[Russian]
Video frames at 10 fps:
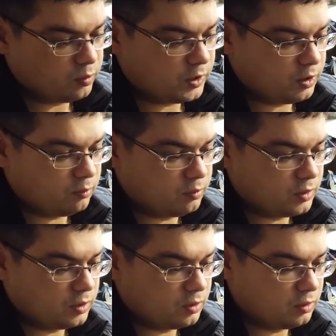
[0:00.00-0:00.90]
Прям
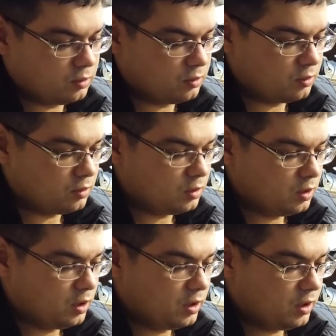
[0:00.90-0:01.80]

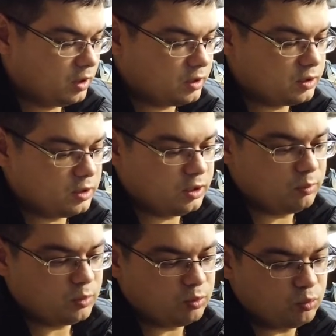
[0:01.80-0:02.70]

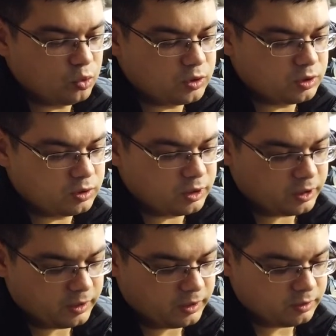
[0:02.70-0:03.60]
Extreme Mood
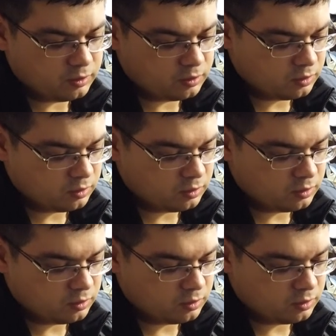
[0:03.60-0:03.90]
Terrain.